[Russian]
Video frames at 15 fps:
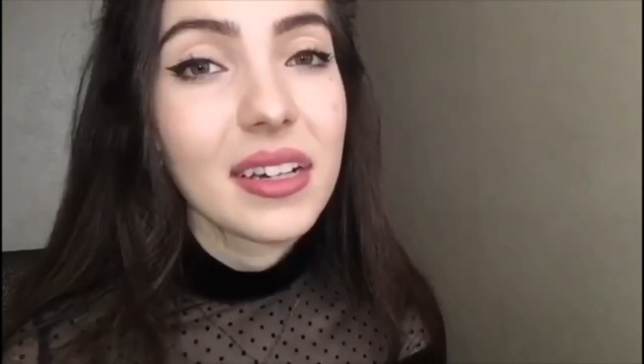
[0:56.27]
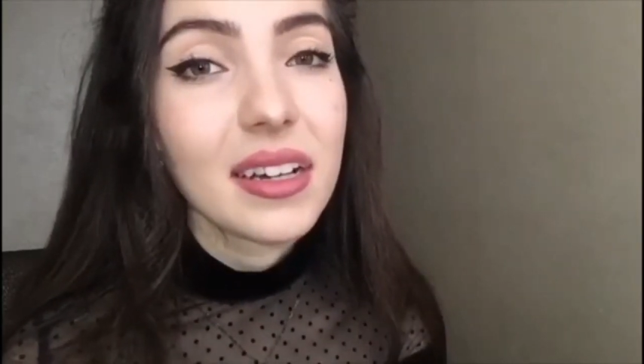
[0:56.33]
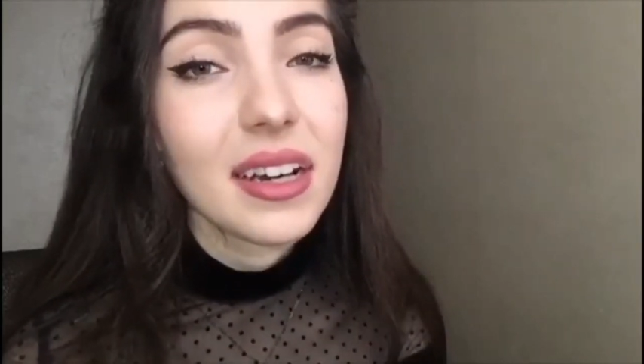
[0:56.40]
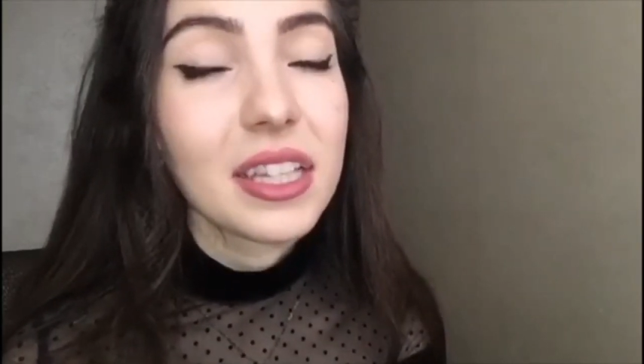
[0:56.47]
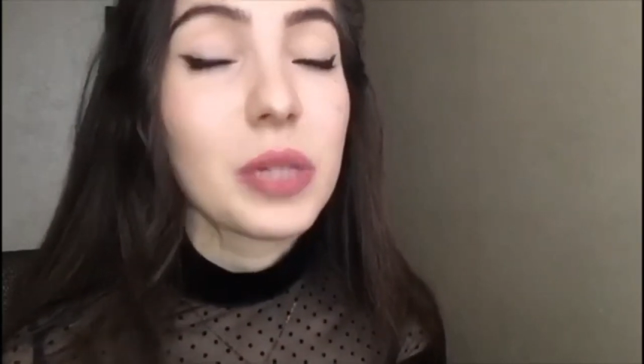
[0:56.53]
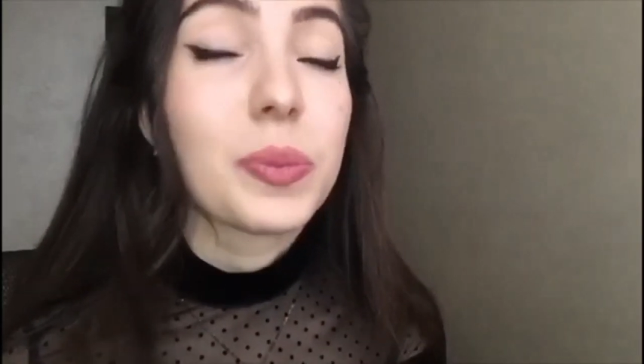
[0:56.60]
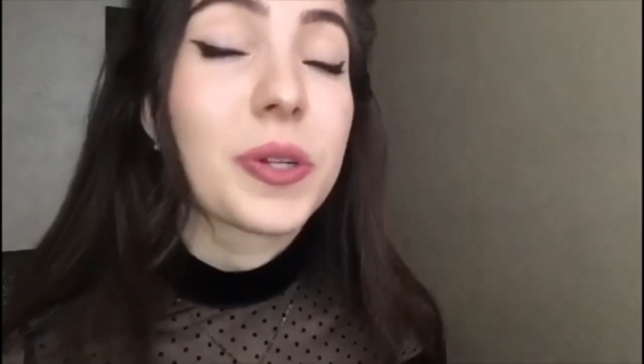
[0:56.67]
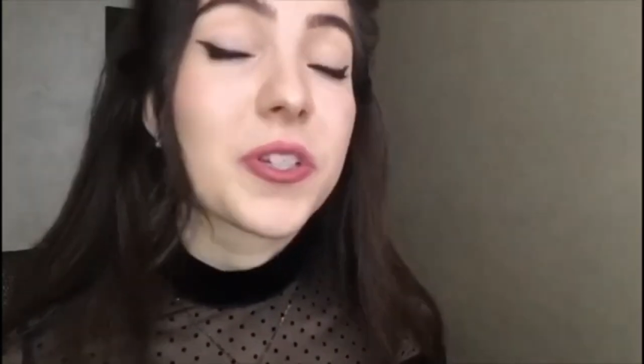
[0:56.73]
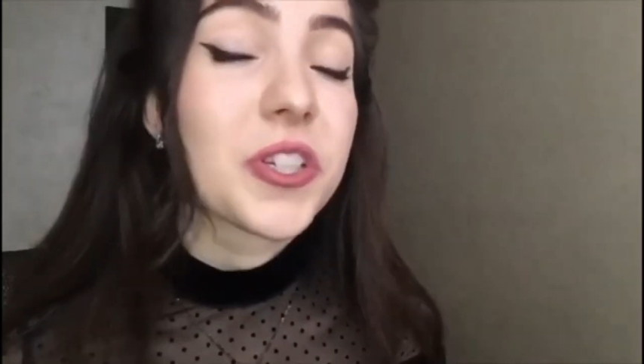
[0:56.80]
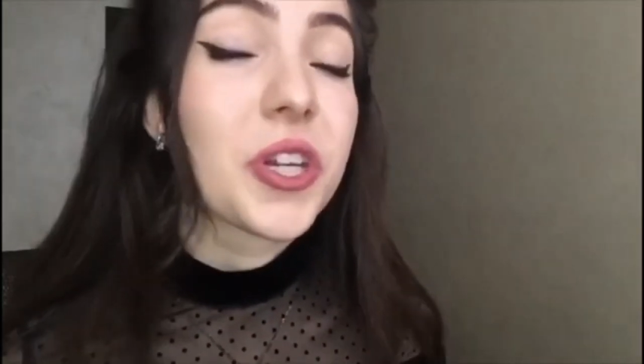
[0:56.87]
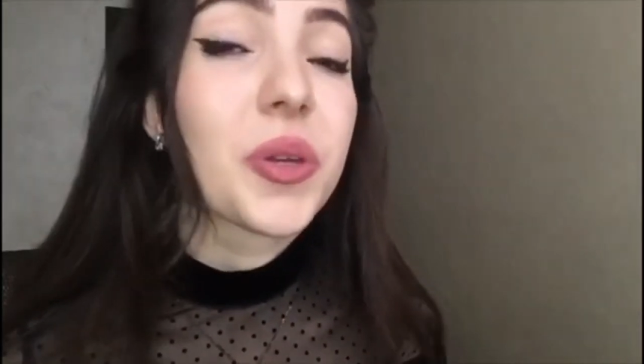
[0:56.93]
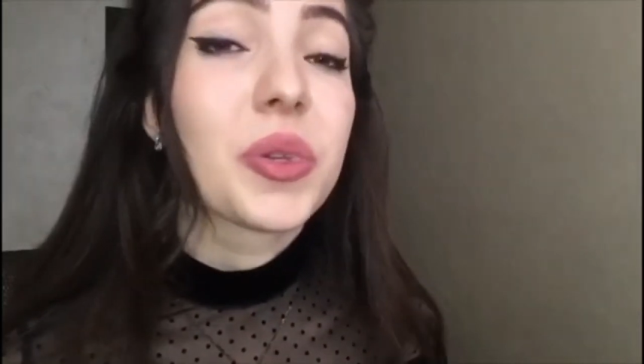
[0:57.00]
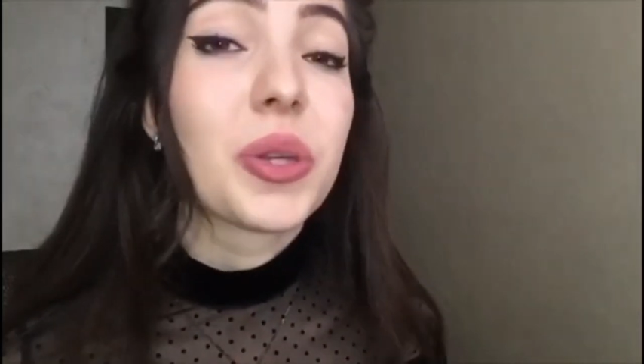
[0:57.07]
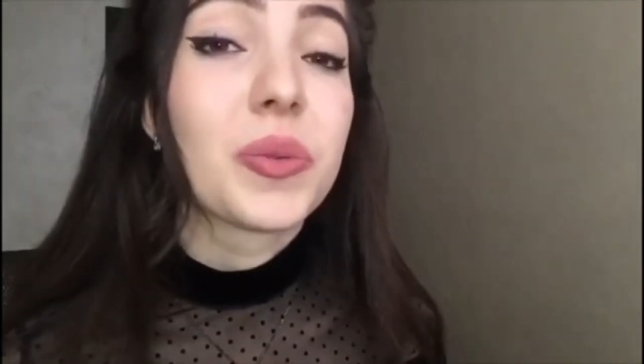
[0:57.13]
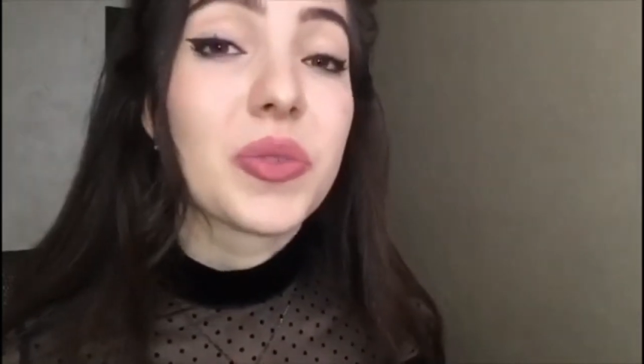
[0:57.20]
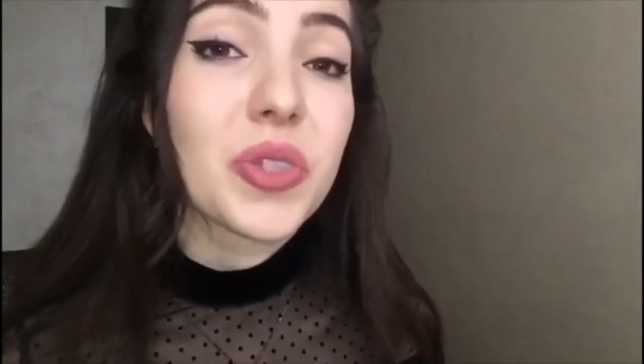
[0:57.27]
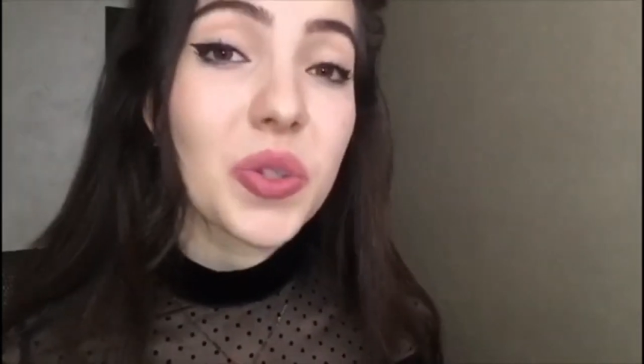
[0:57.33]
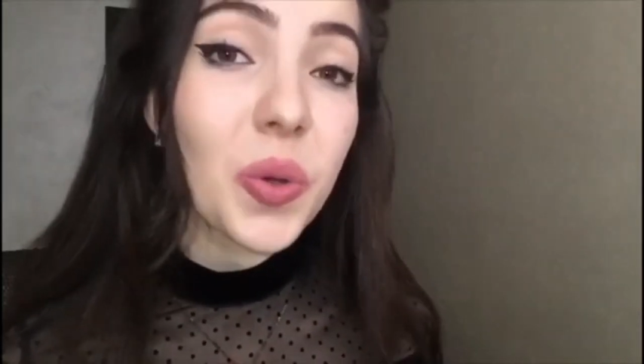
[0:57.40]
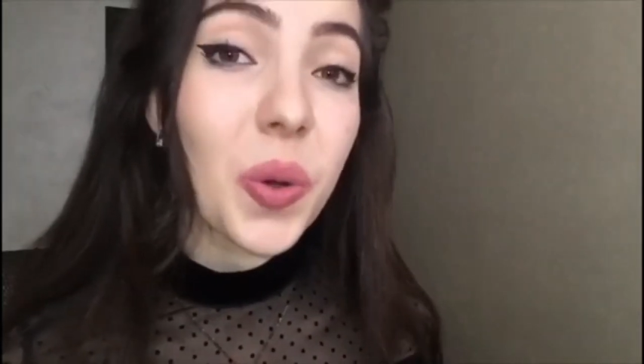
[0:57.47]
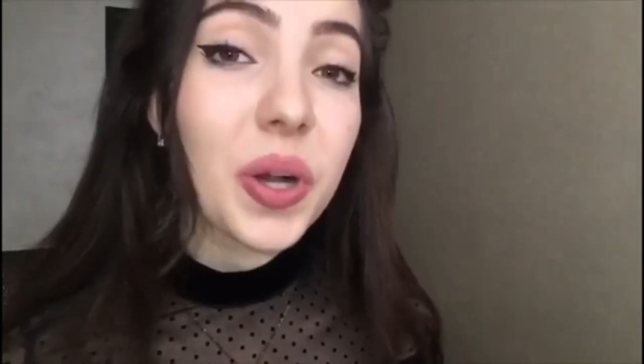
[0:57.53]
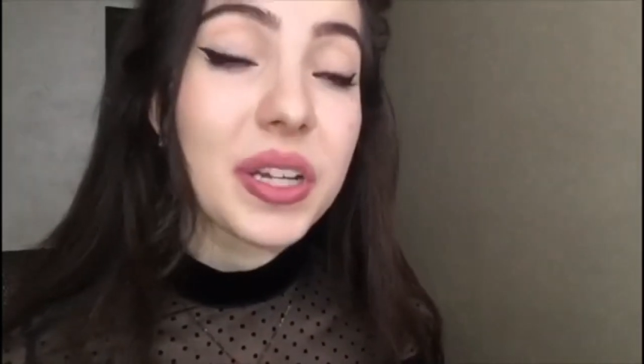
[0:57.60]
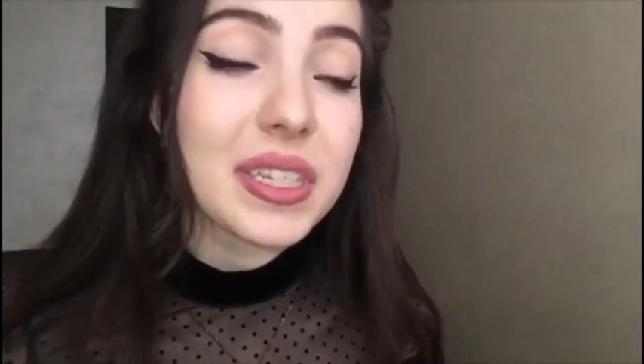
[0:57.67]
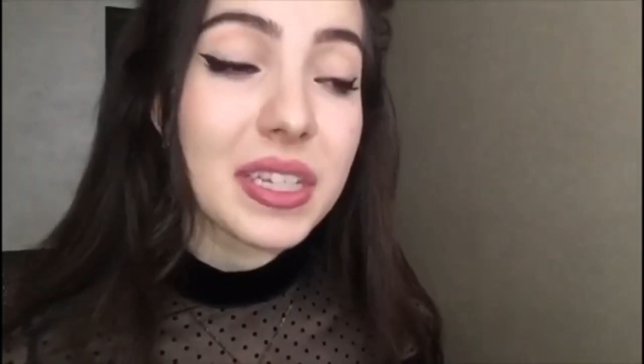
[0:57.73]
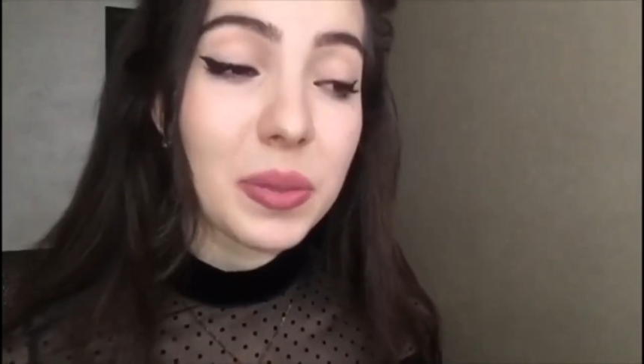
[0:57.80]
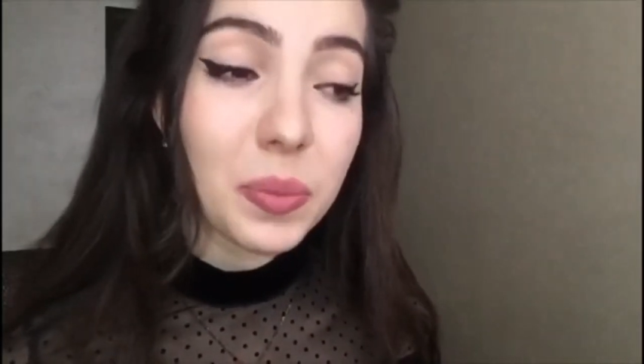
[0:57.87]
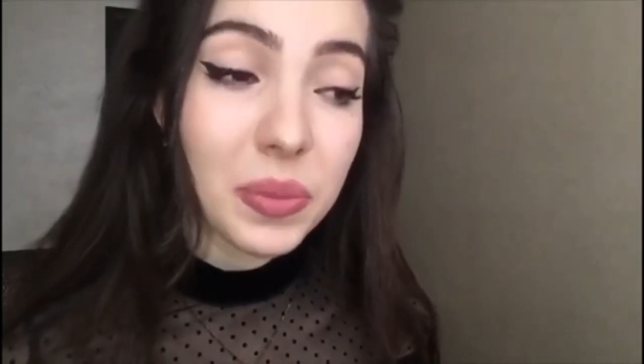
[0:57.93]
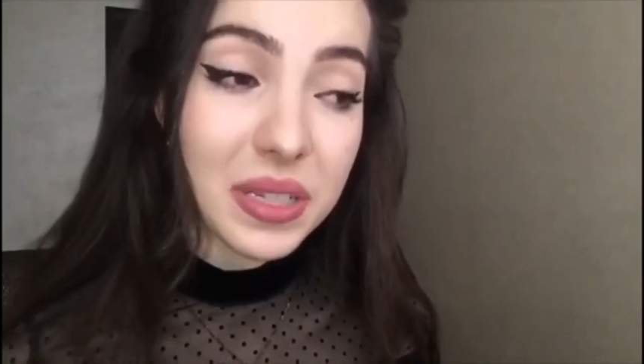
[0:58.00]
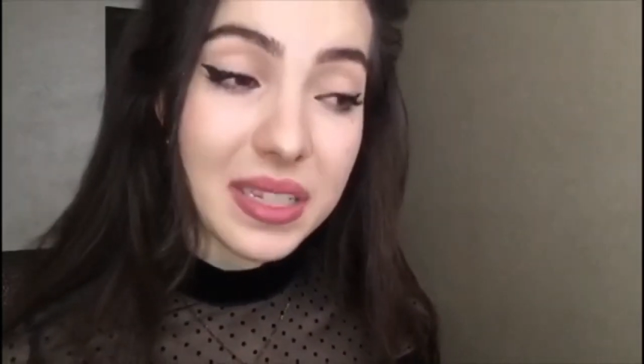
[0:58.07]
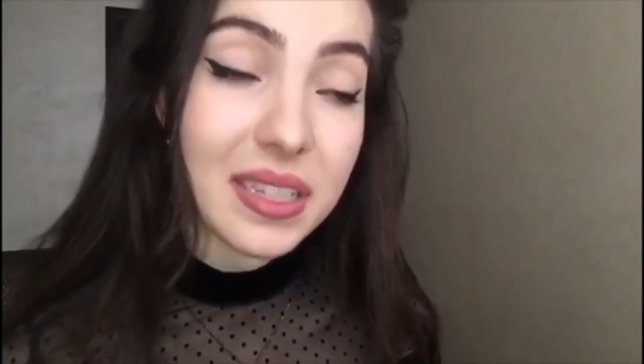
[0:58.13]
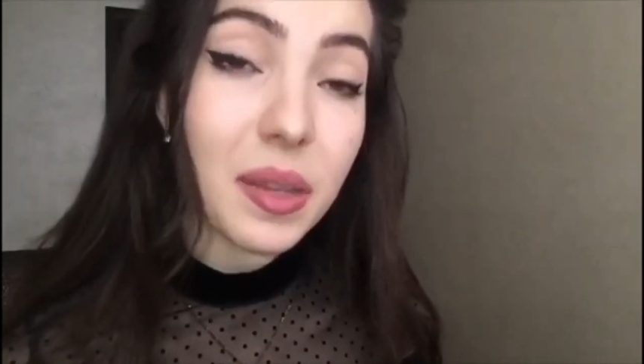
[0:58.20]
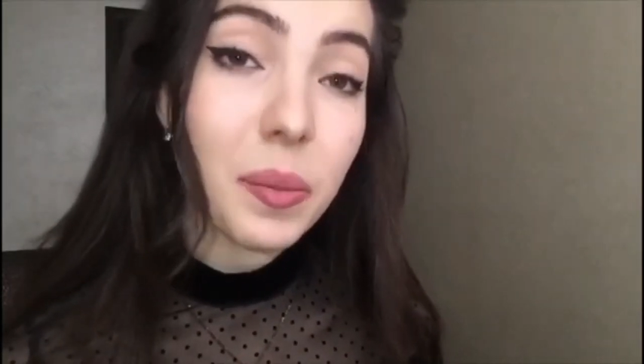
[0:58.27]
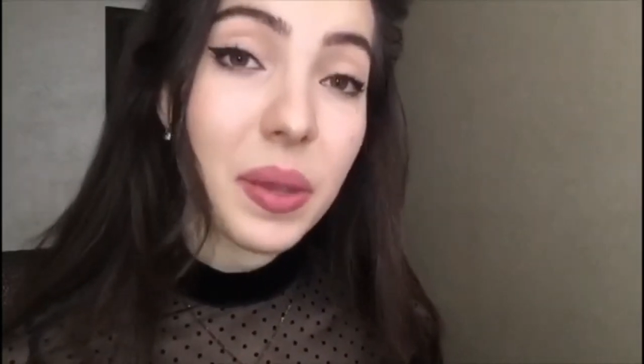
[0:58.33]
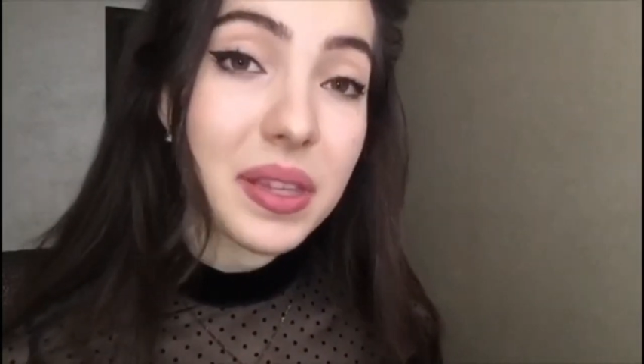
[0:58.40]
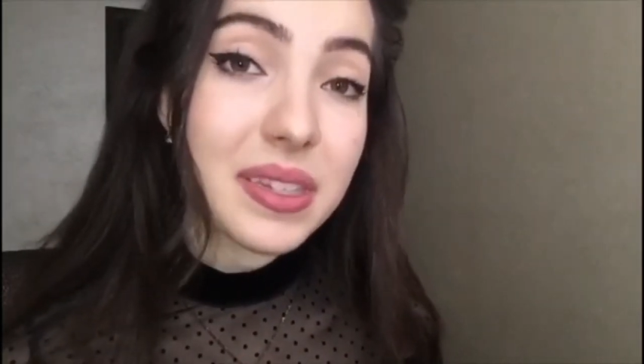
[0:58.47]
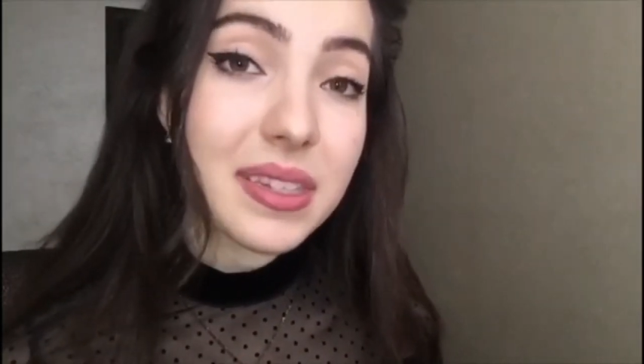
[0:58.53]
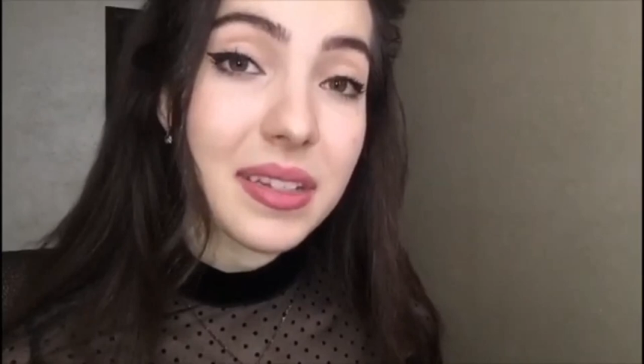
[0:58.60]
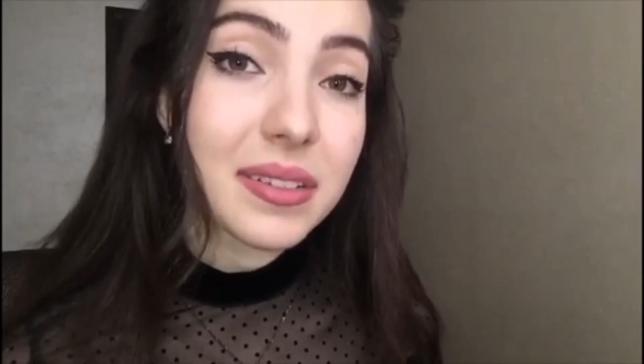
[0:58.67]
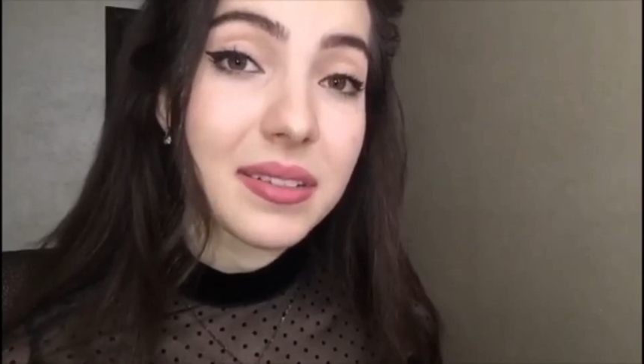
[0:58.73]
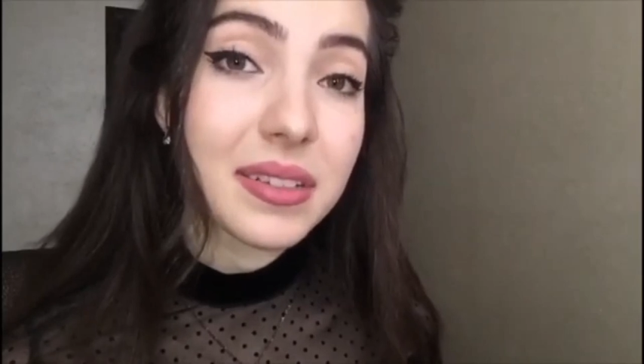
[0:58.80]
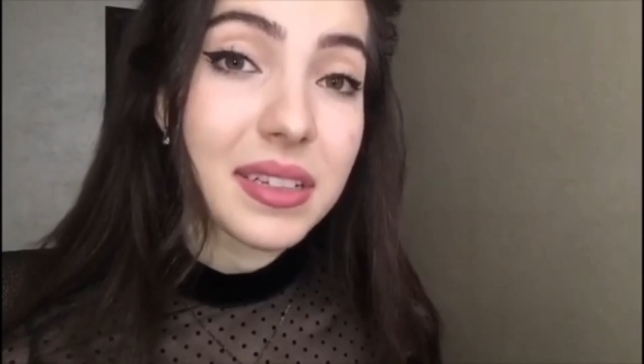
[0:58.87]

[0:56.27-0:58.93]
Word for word: Они прощают нам все, хотя мы, заметьте,